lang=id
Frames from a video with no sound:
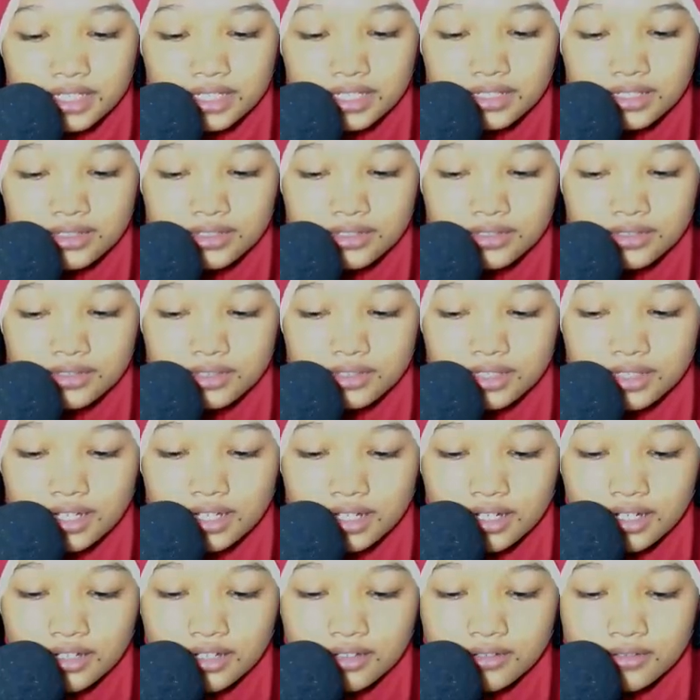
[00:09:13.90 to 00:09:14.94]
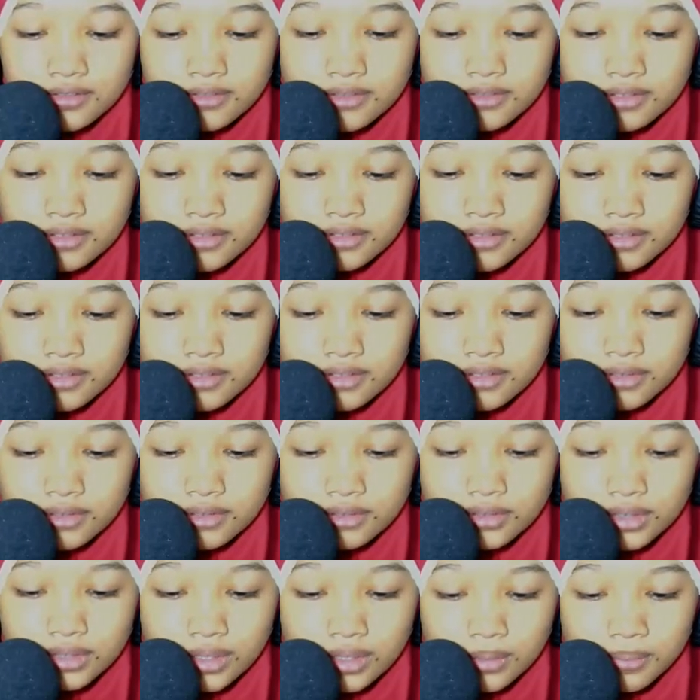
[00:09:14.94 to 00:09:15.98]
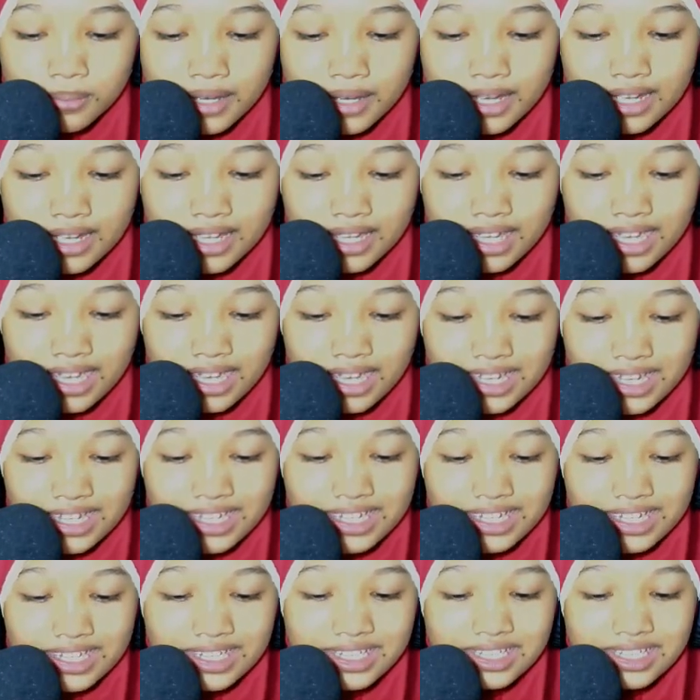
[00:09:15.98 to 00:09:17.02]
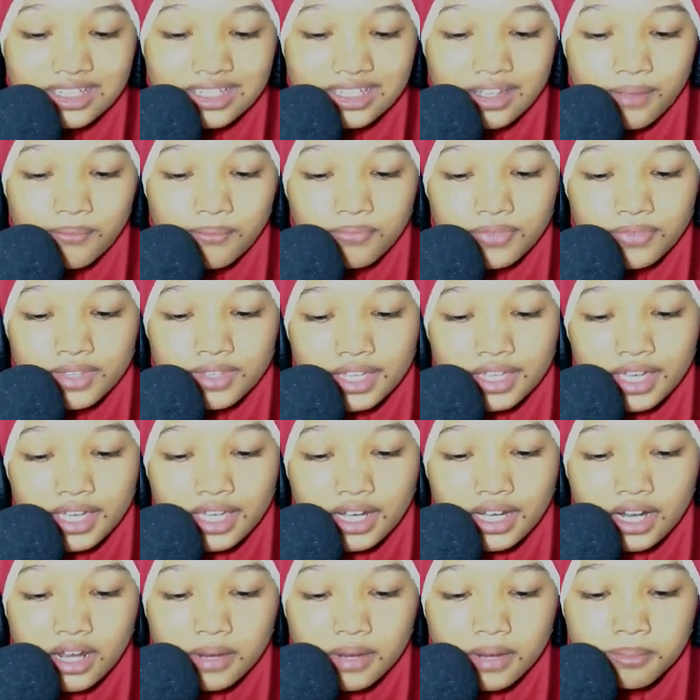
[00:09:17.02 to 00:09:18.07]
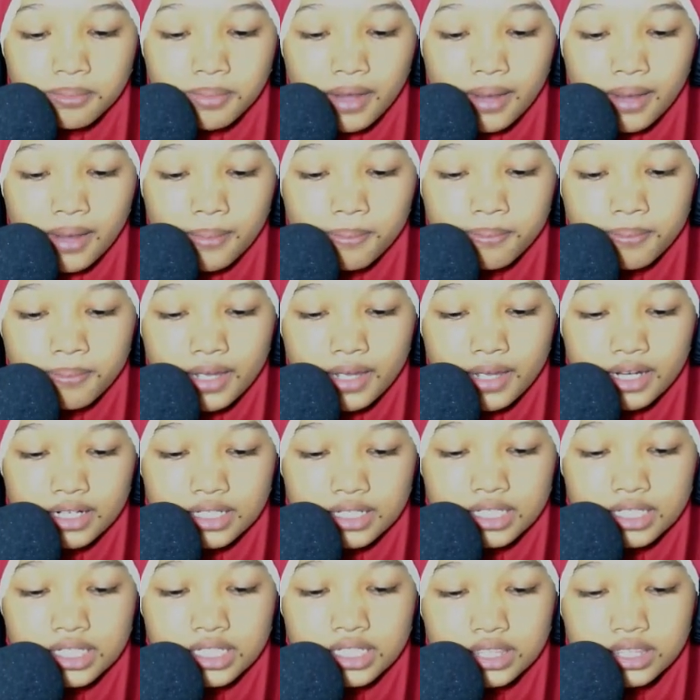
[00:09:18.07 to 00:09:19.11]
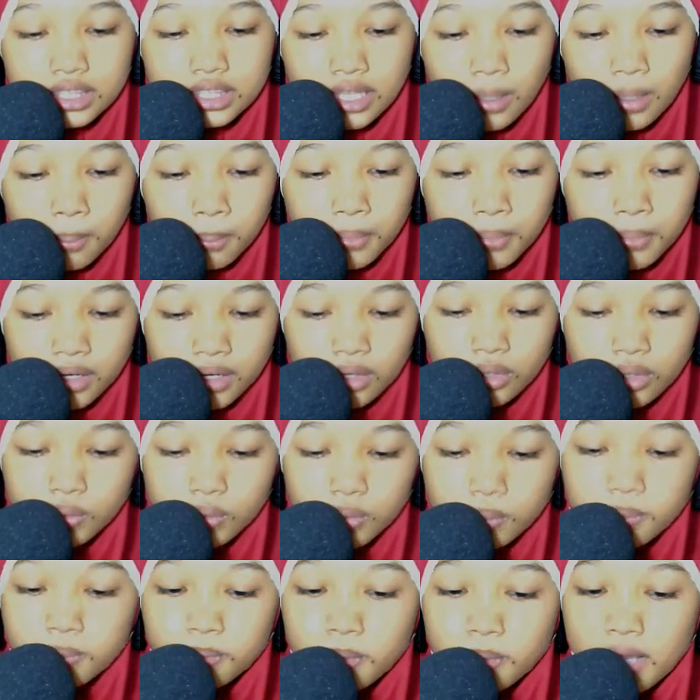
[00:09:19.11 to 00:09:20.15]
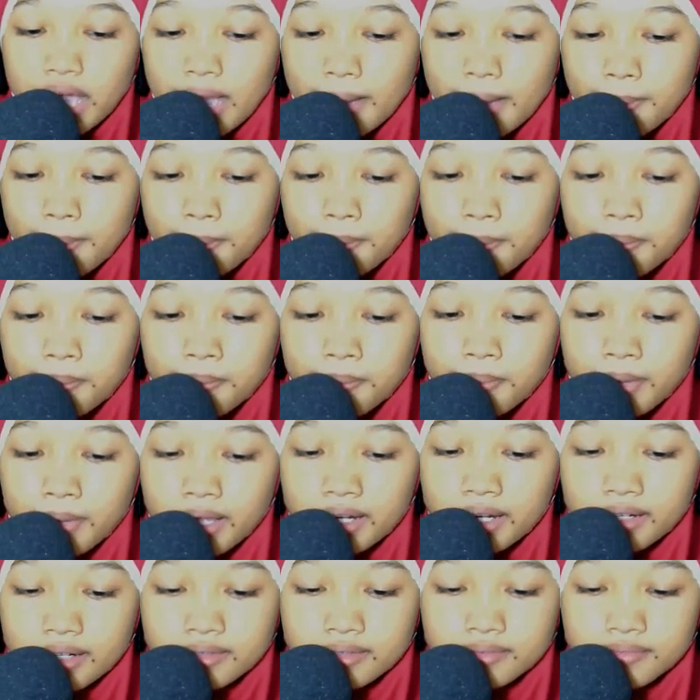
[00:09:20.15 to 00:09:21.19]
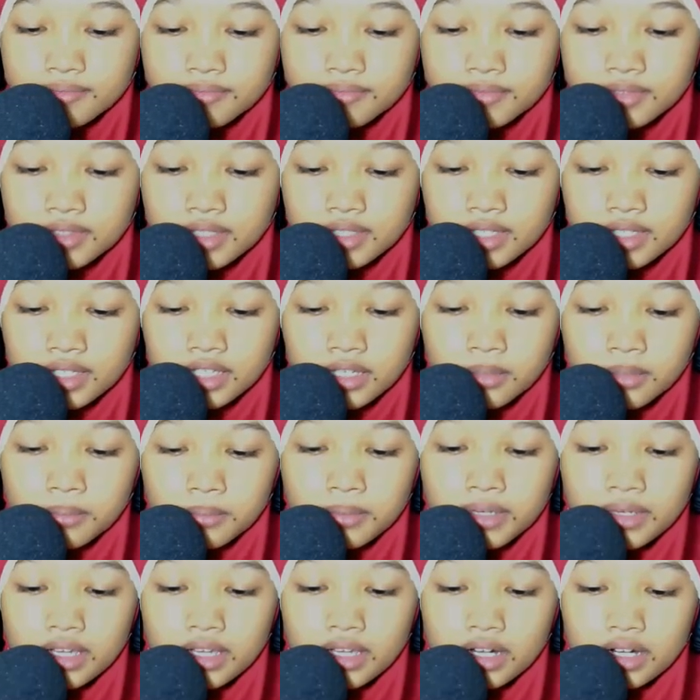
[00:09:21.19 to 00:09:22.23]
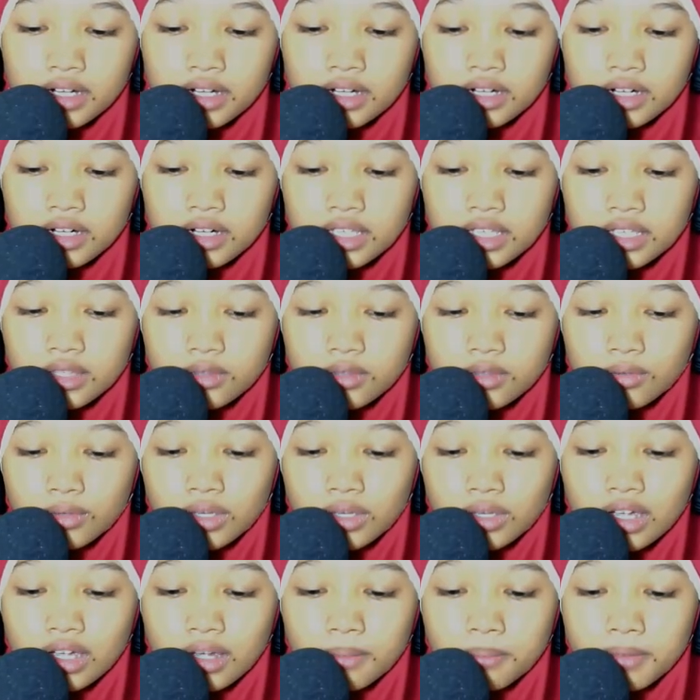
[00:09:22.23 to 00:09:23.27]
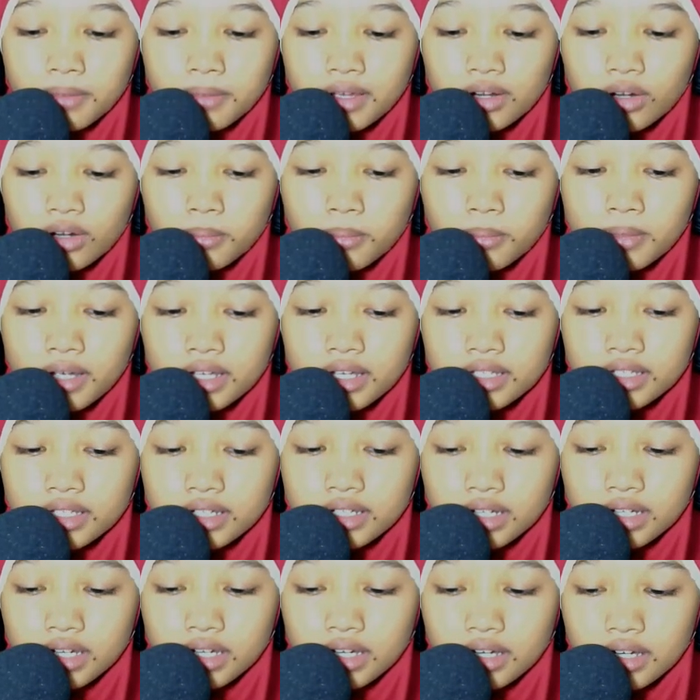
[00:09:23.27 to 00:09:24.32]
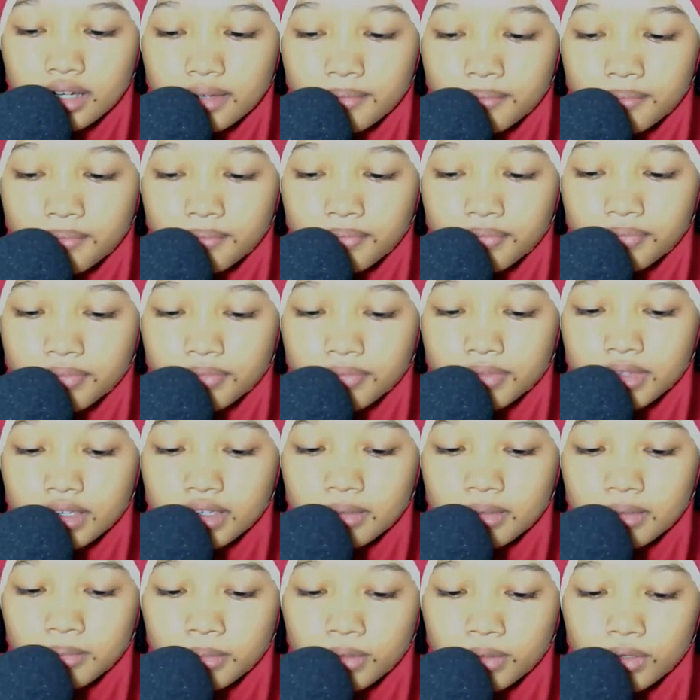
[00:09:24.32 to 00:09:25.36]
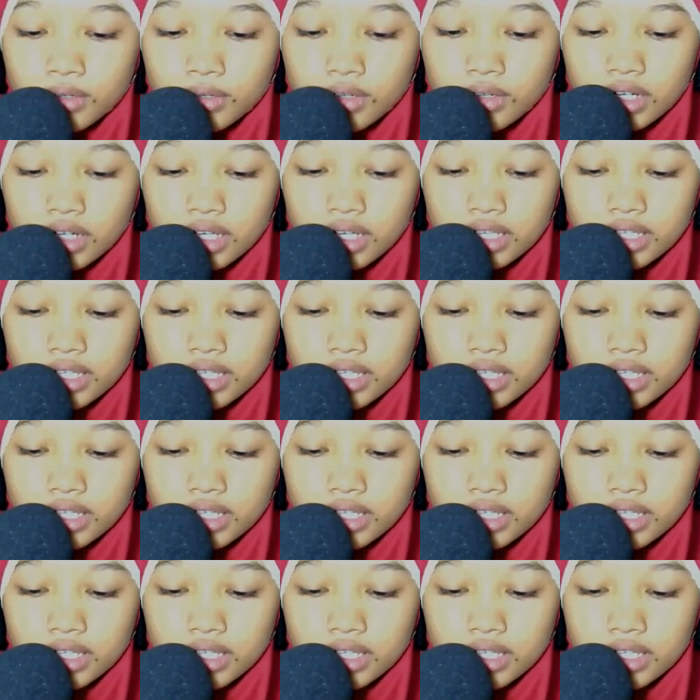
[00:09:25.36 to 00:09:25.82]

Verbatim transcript: sini sudah. Uh, pak. Oke, sekarang papan kita perlu papan ini biar itu ya apa lubangnya nggak nggak bolong